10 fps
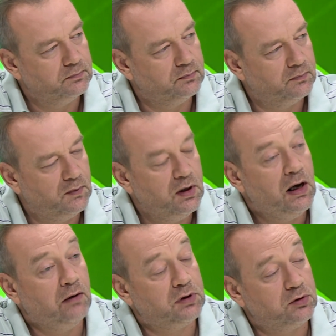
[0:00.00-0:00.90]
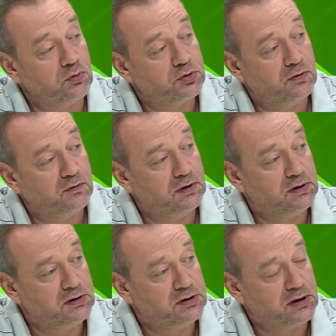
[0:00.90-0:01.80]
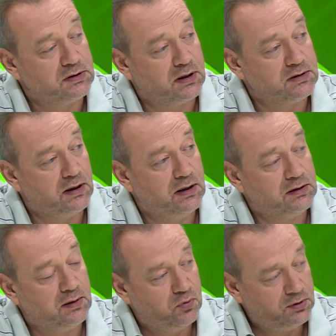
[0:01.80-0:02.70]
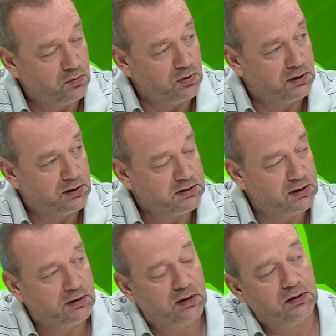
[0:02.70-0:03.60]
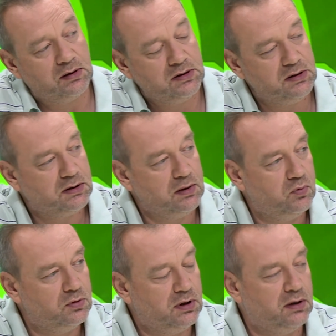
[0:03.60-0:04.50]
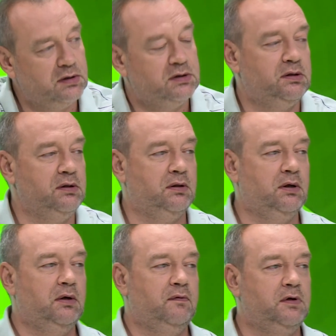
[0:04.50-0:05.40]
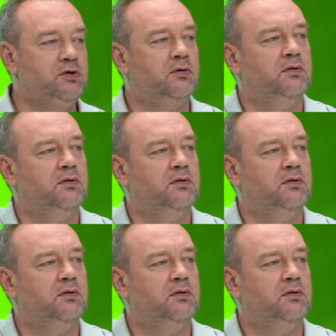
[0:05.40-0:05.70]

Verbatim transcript: Угу. А вот о том, что вы сейчас сказали, это будет какой-то концерт или это на диске будет? Или Нет, обязательно, видео, да.